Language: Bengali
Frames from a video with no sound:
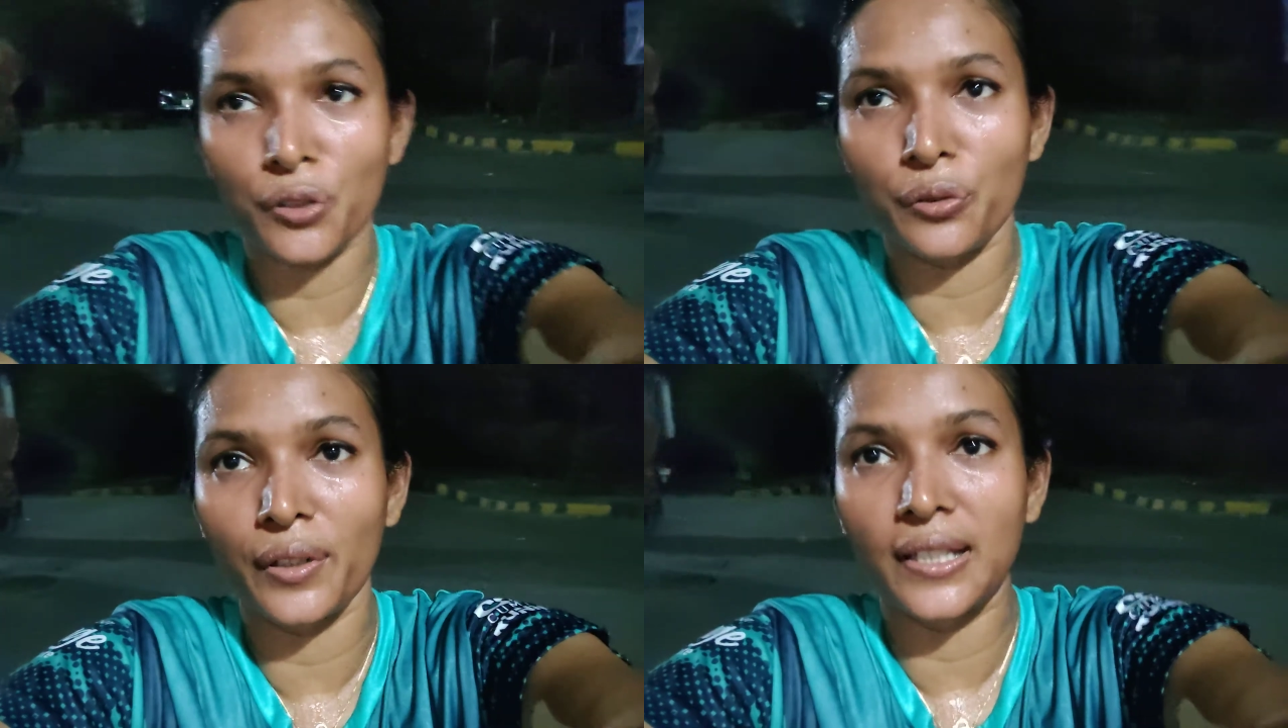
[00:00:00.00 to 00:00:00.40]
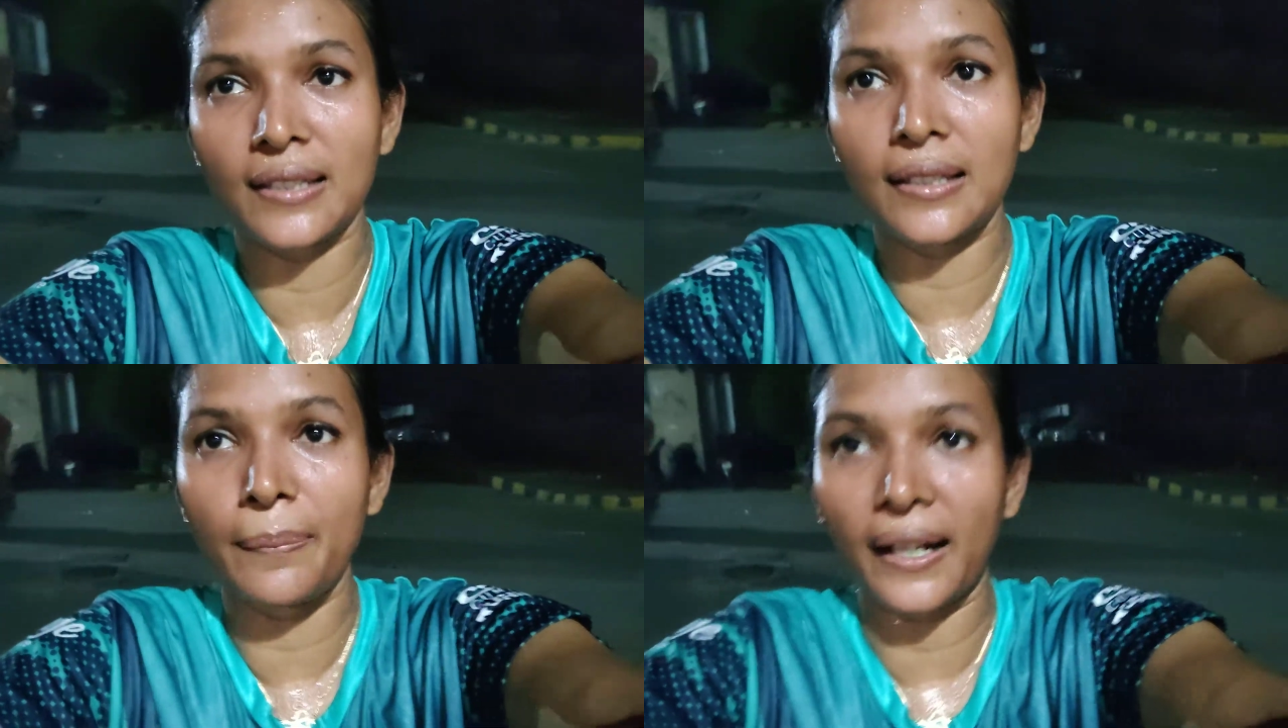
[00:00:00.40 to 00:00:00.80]
কষ্ট হয়ে
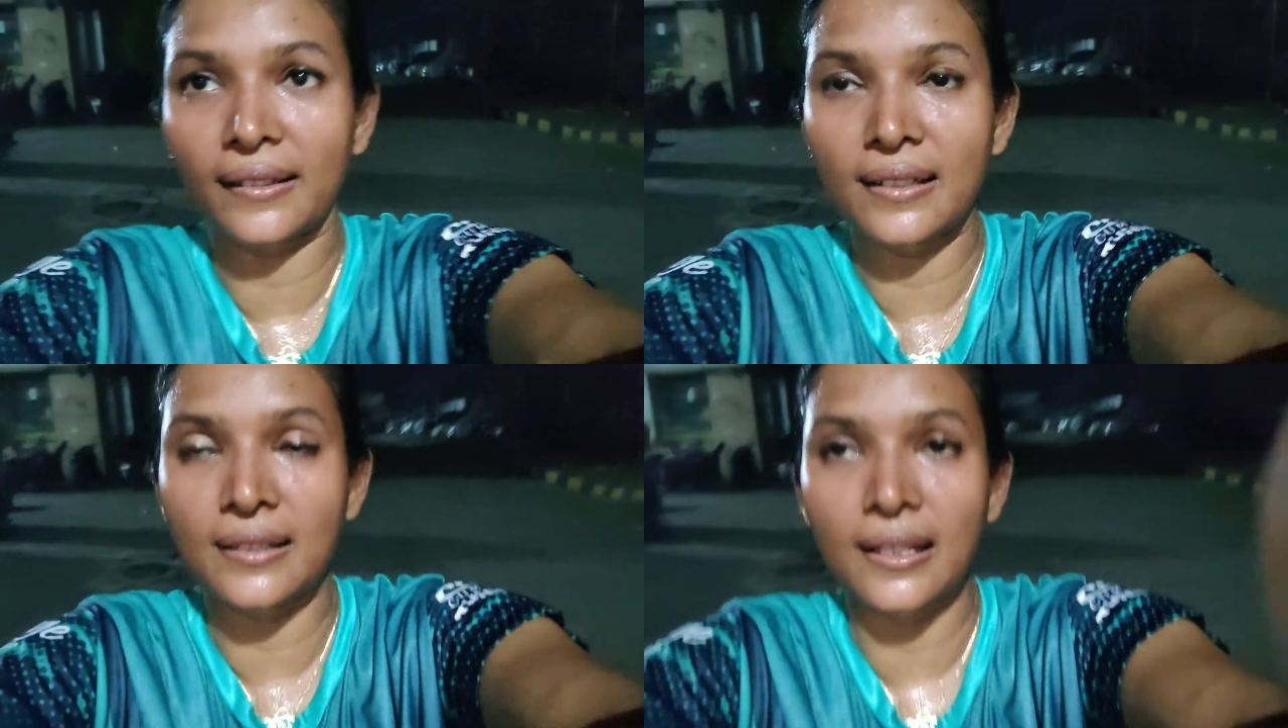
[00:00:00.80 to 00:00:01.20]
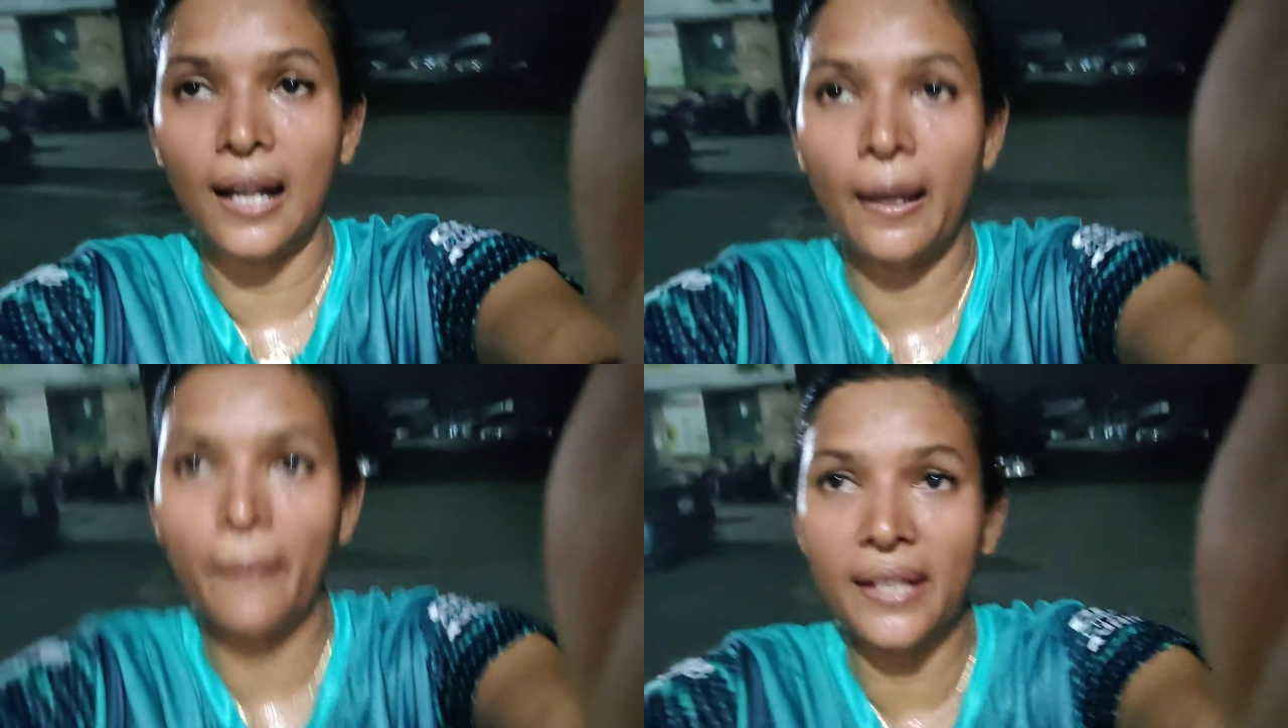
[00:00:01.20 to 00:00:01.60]
যাচ্ছে
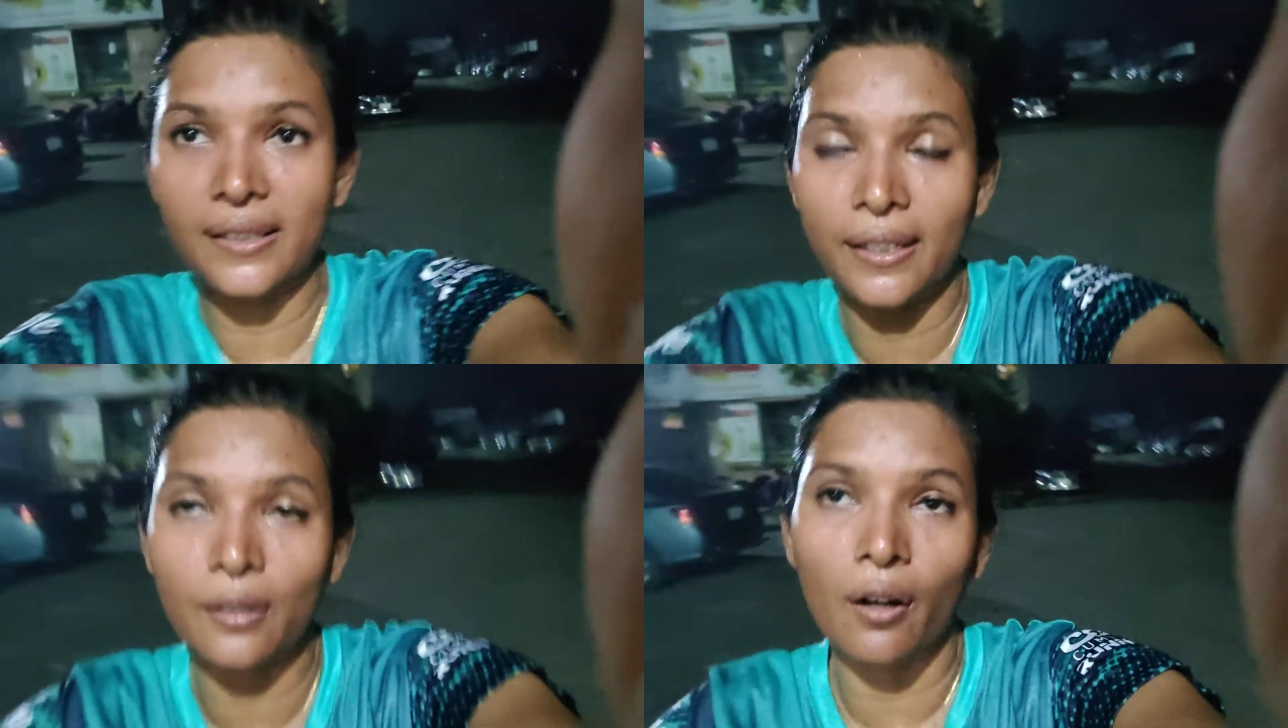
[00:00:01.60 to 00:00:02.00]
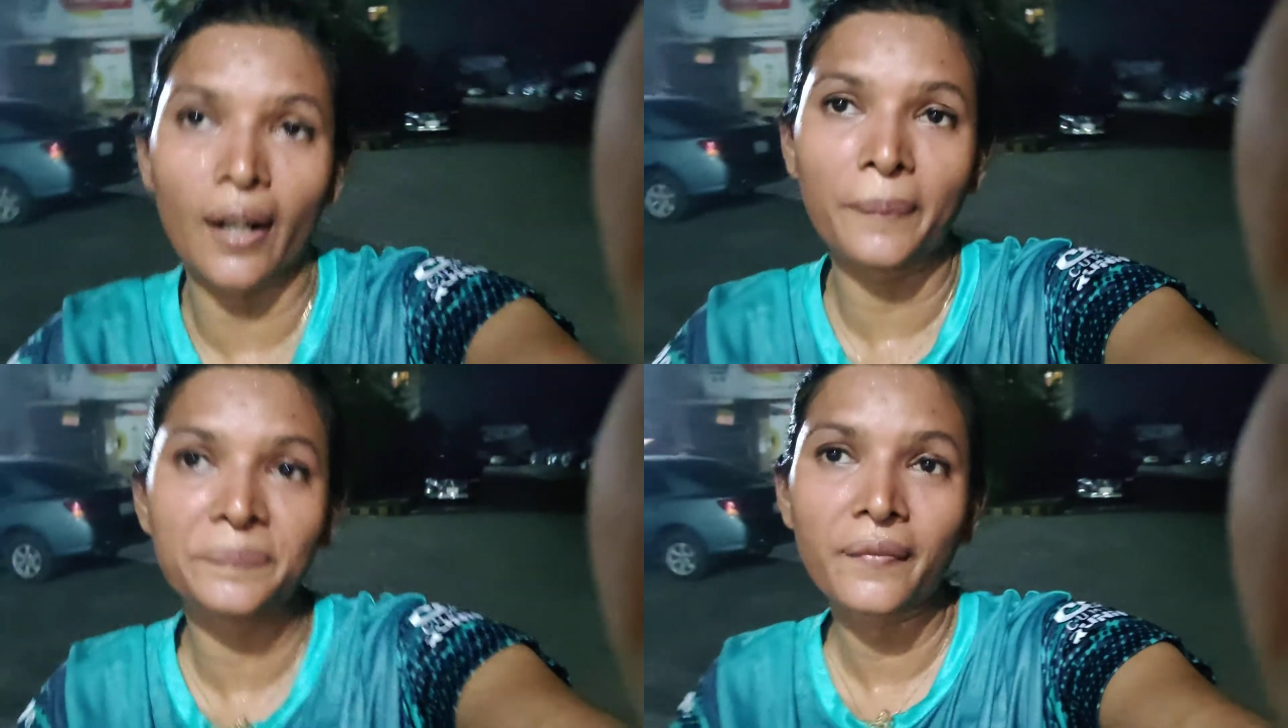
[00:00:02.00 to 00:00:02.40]
প্র্যাকটিসটা মেনটেন করা